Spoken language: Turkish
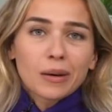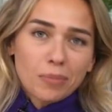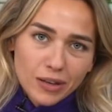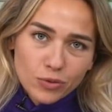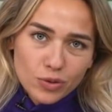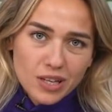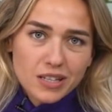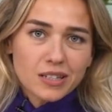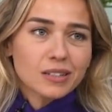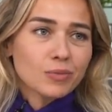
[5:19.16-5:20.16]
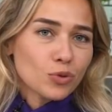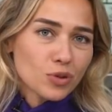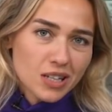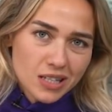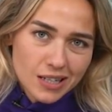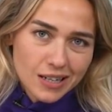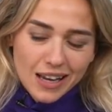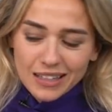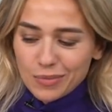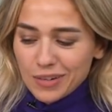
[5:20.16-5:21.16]
Ben düzleştirdim.
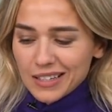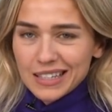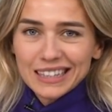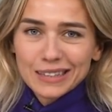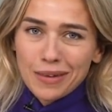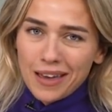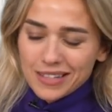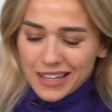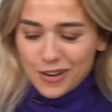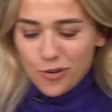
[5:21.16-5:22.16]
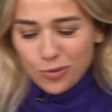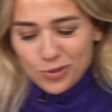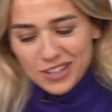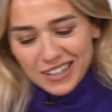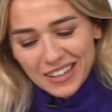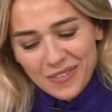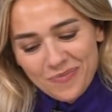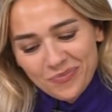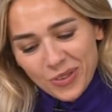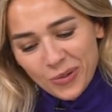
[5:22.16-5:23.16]
Düzleştirirken de biraz tattım. Efsane olmuş tadı.
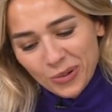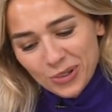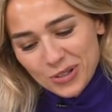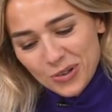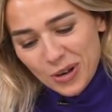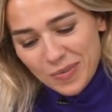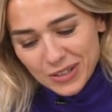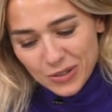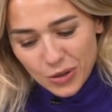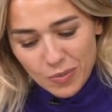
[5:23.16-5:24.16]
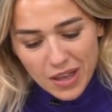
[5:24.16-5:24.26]
Onu da söylemek istiyorum.